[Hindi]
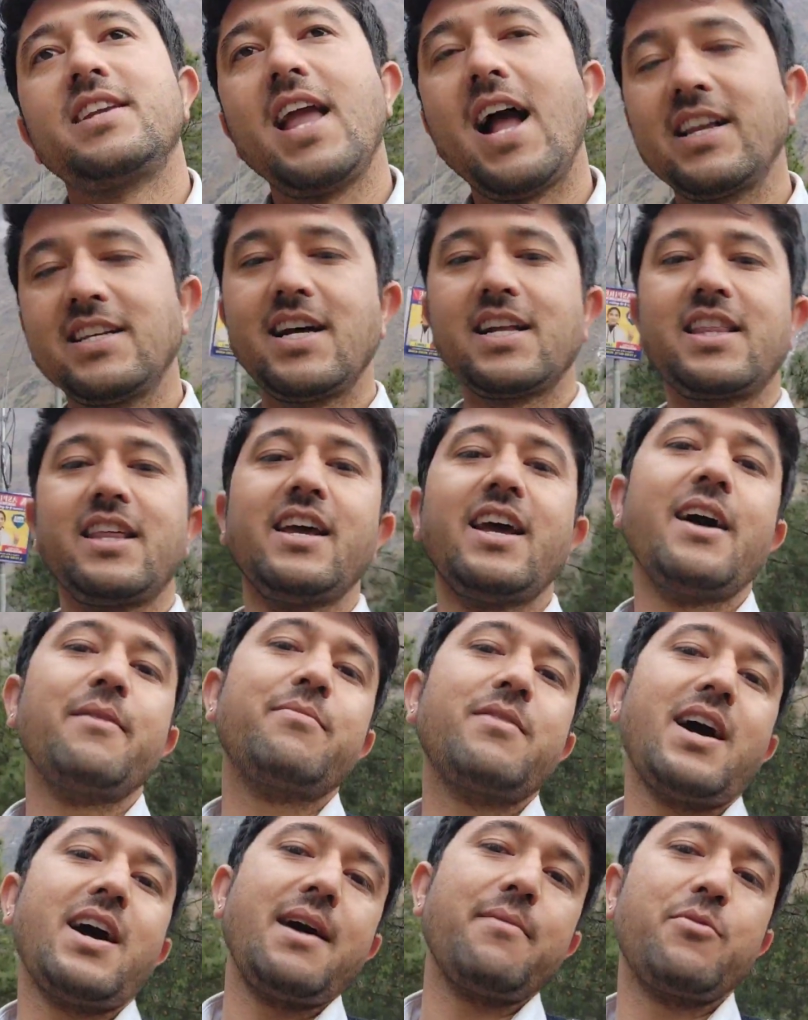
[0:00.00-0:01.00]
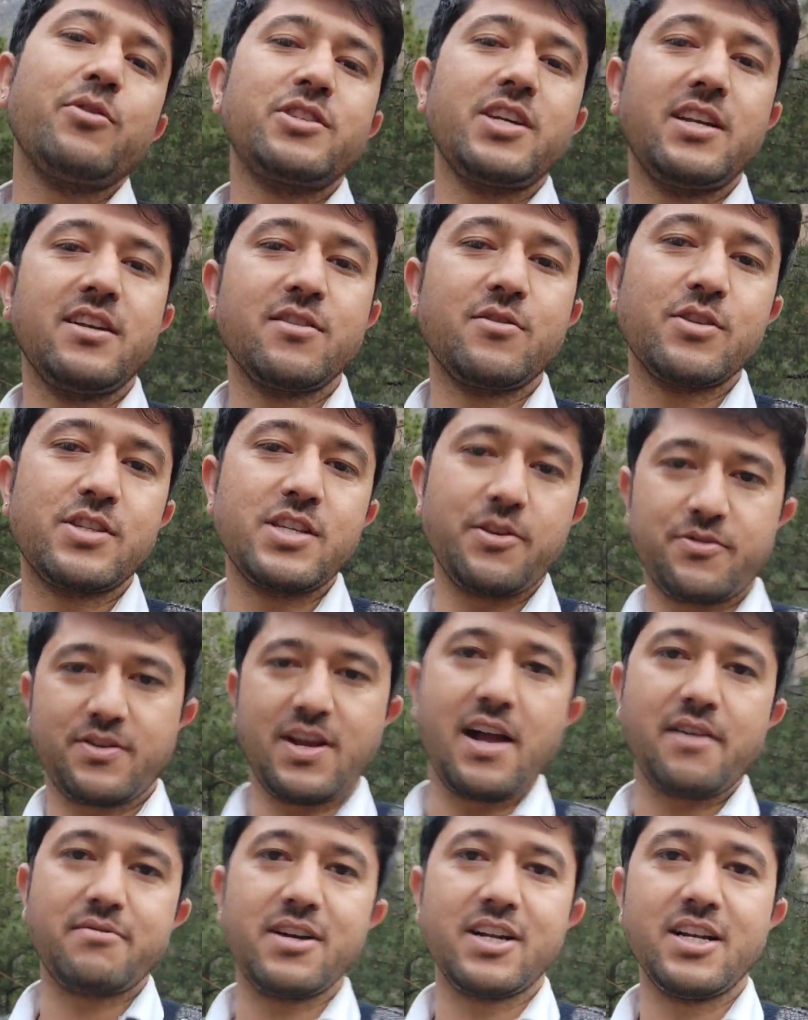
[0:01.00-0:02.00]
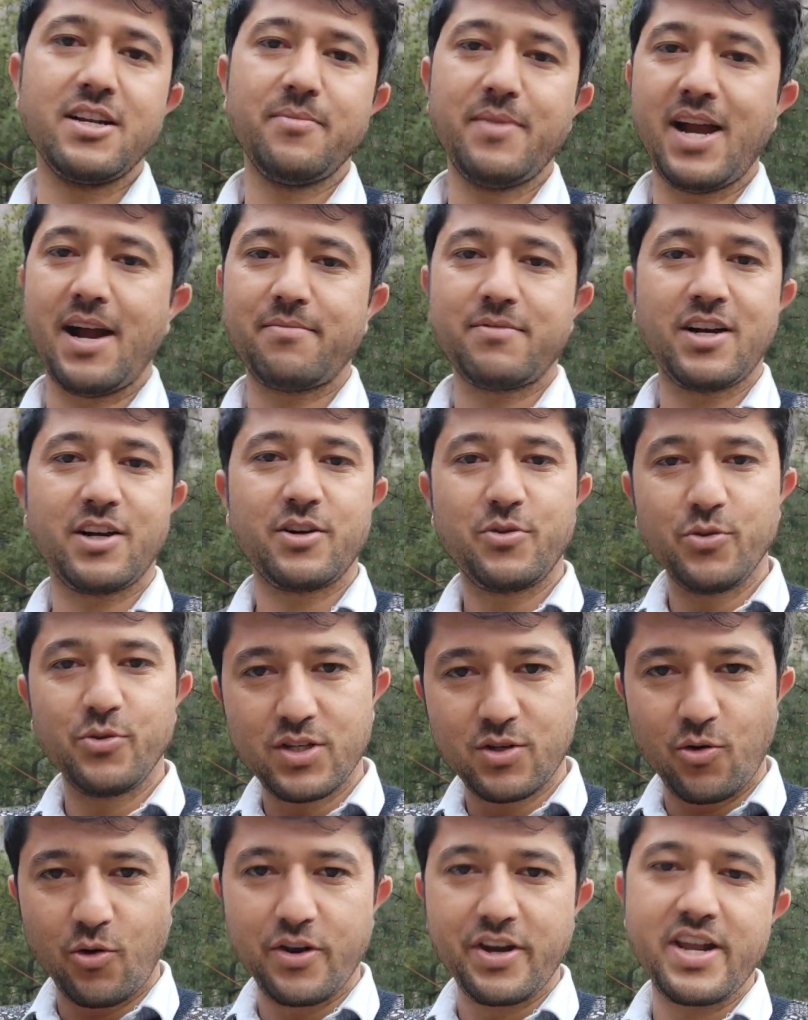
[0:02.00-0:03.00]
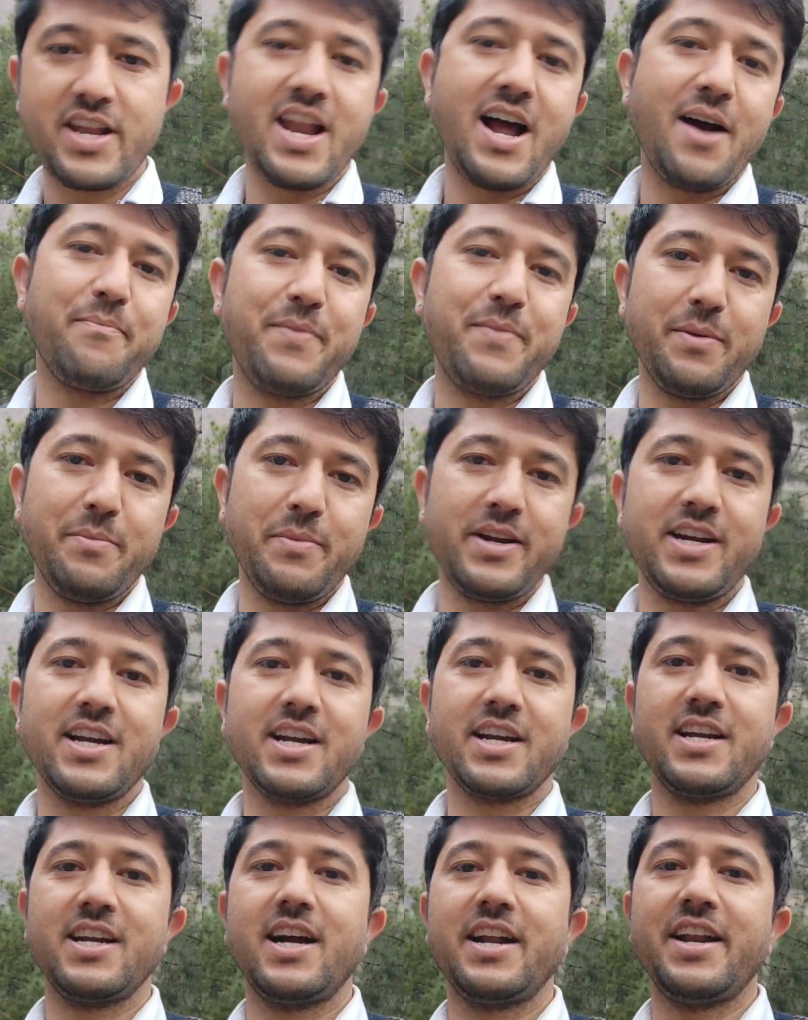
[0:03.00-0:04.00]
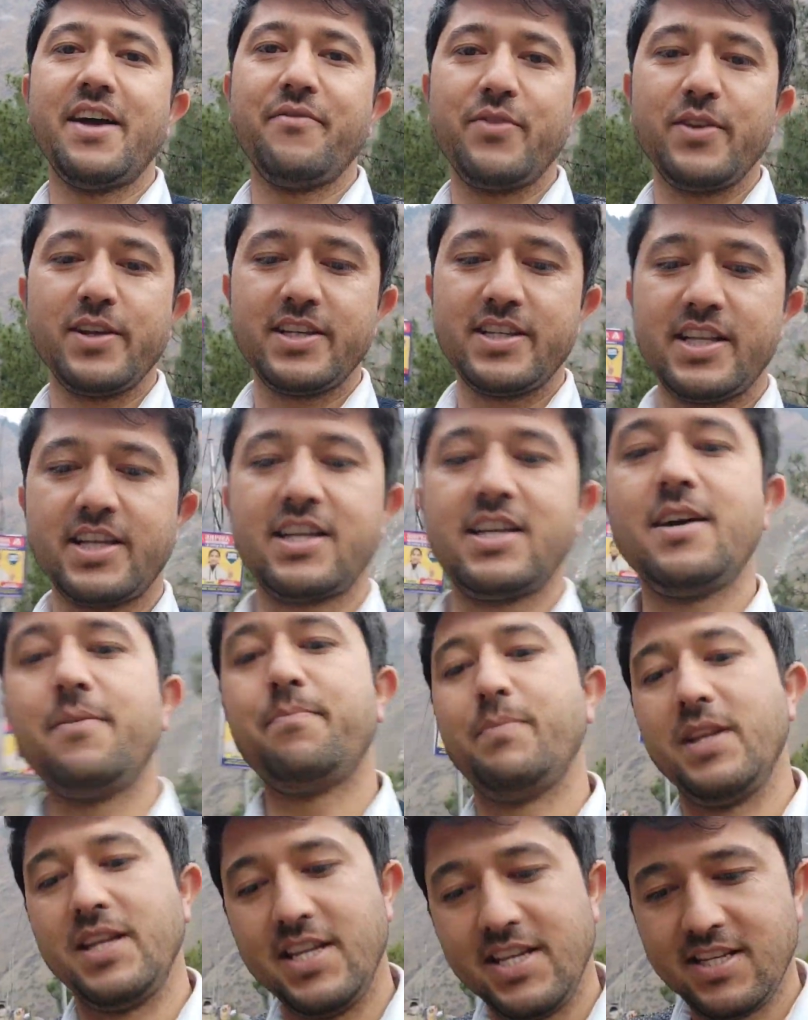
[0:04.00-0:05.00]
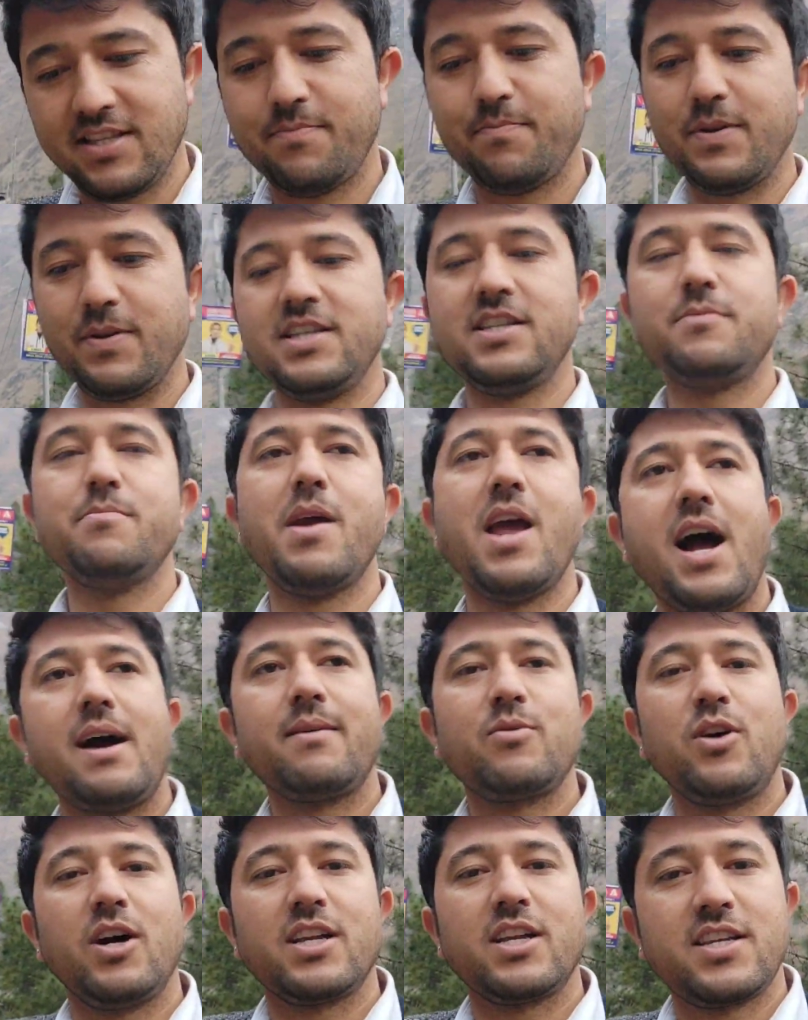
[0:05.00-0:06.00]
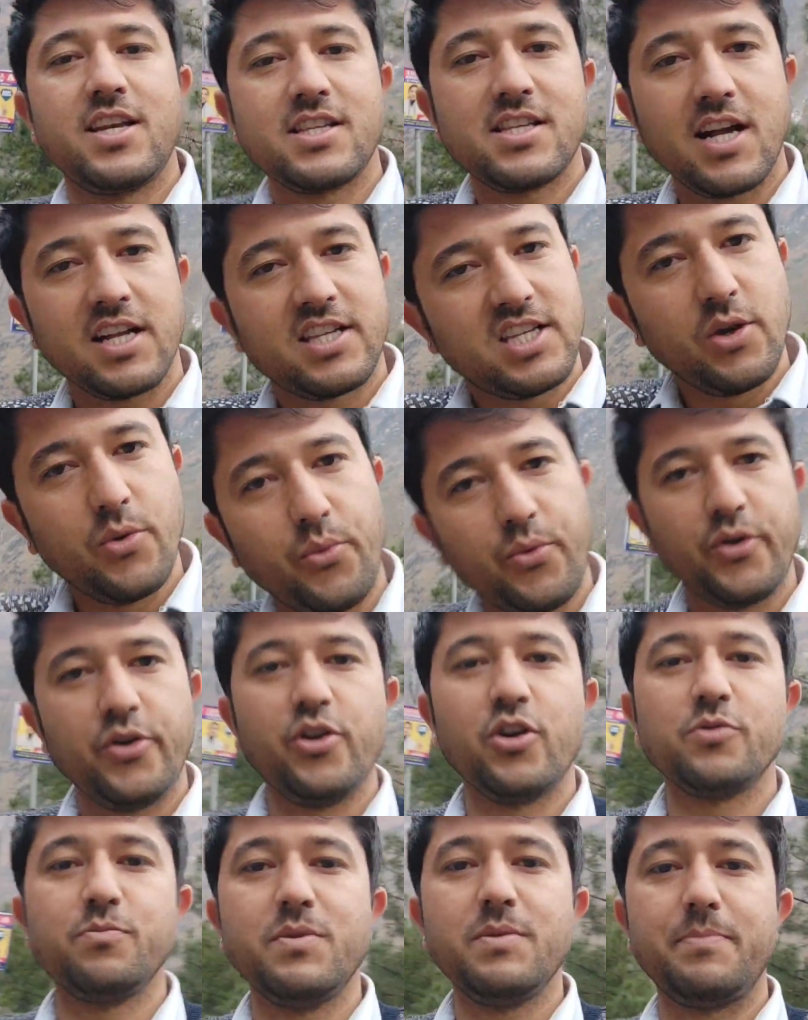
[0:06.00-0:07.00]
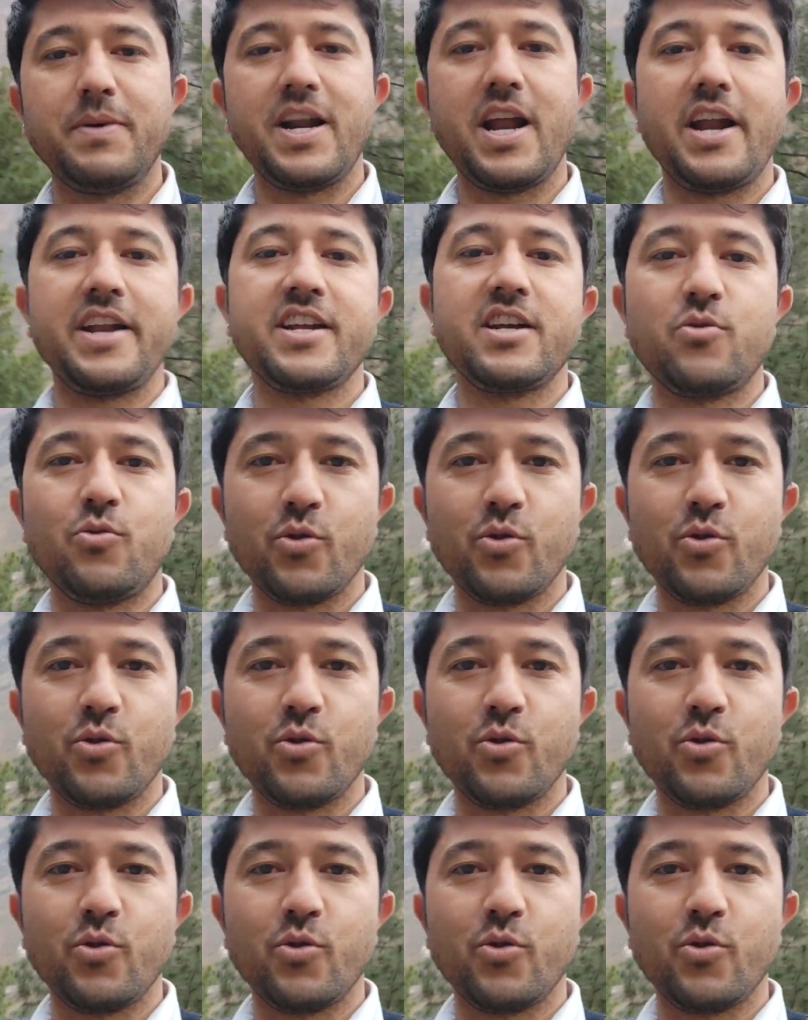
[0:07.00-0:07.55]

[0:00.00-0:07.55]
क्या जाता है आपका आपको चैनल को सब्सक्राइब करने में आपका कुछ कोई ना पेमेंट लगेगा ना फीस लगेगा प्लीज़ प्लीज़ मैं आपको अच्छे से अच्छे वीडियोस में बनाने